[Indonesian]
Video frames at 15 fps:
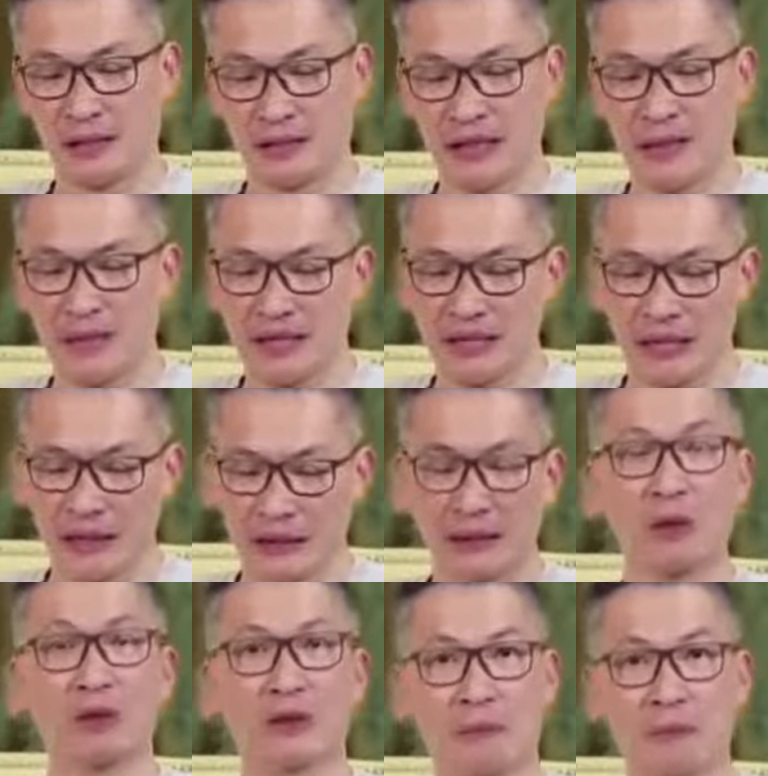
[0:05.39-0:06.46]
saya merasakan
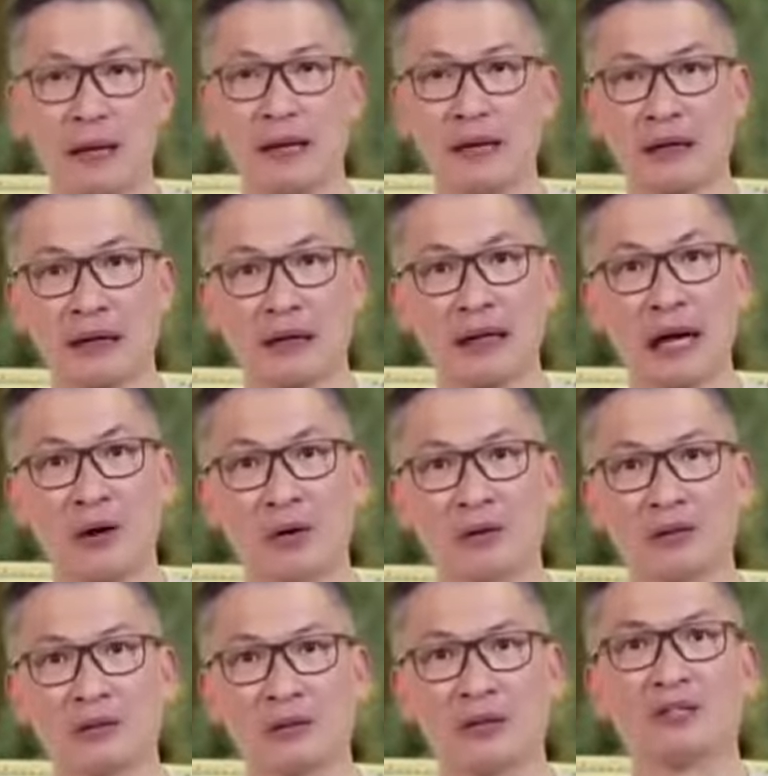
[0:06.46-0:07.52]
tahun depan adalah
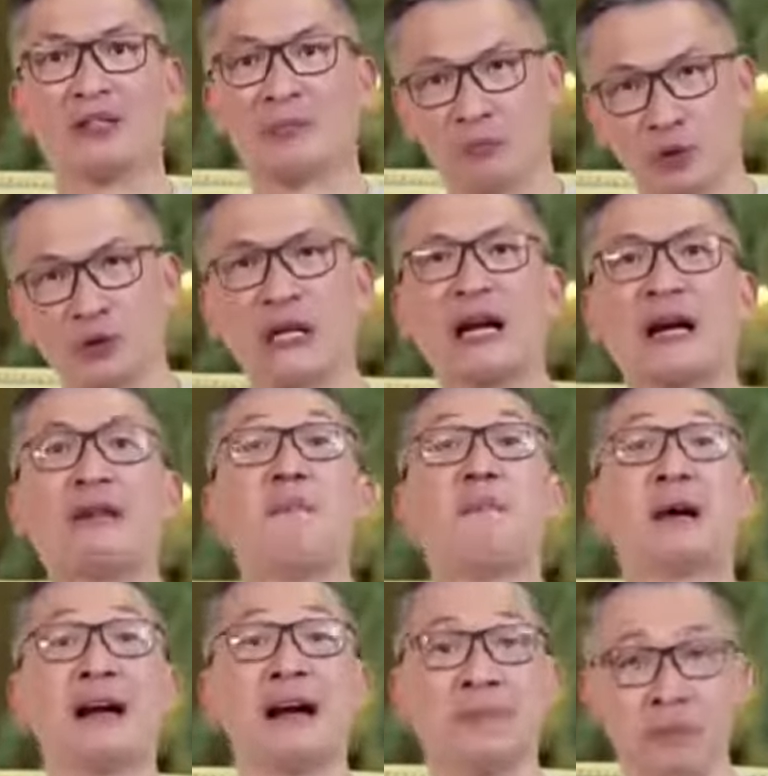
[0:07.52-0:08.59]
tahun seputar
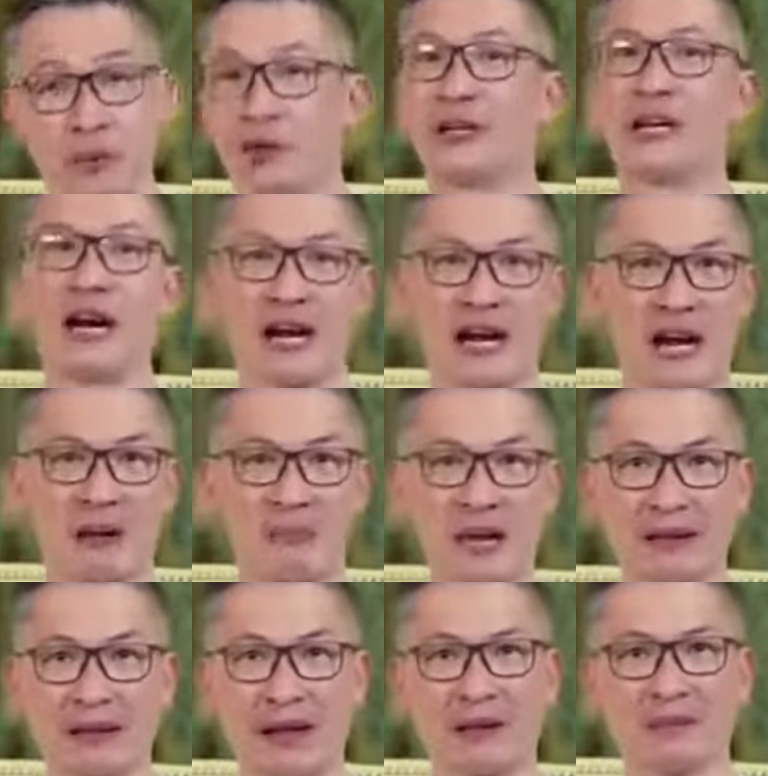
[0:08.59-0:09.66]
menabur dengan air
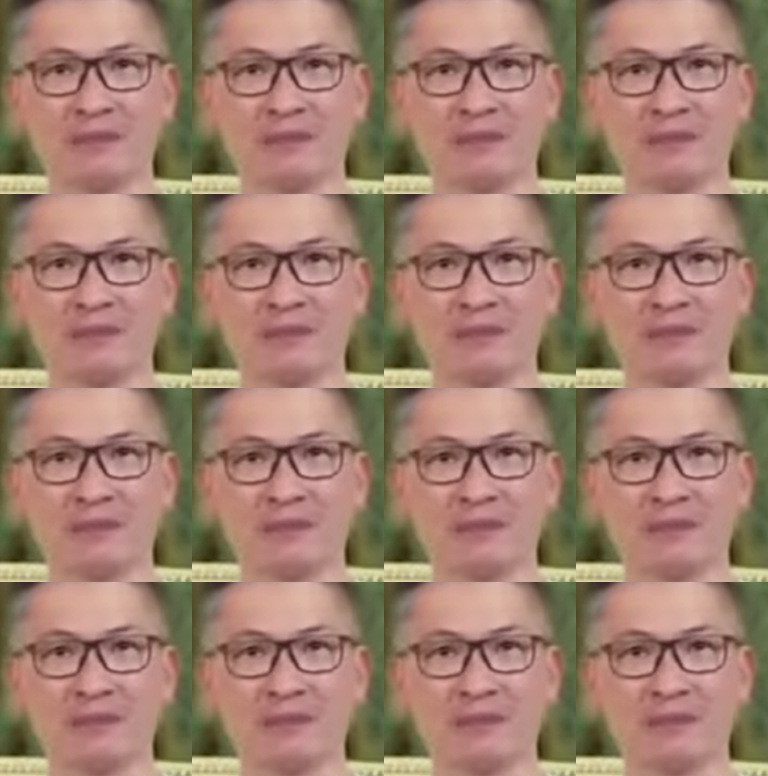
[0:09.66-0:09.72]
mata.